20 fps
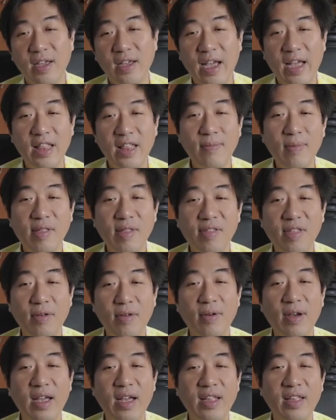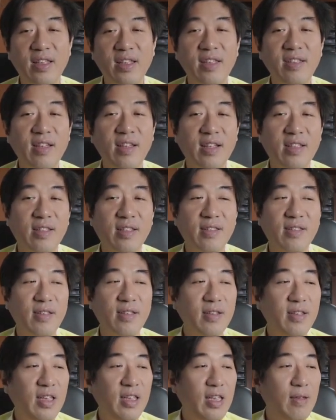ใครที่เป็นสิวใครที่จะ
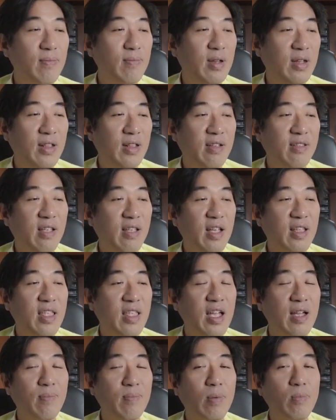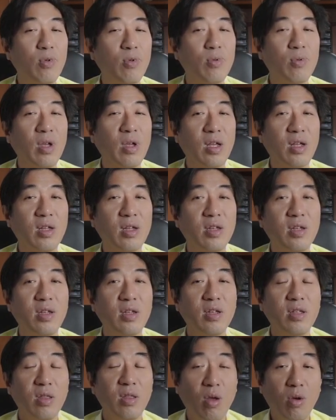ซื้อครีมมารักษาหน้าบำรุงอะ
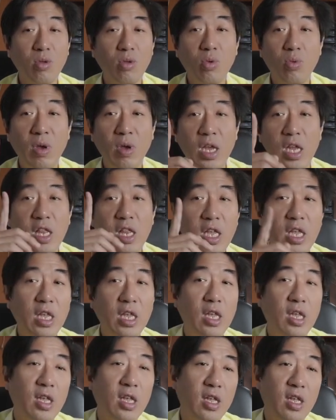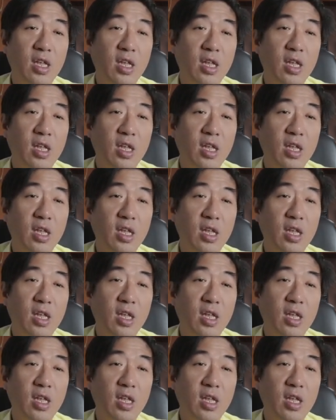น้องดูให้ดี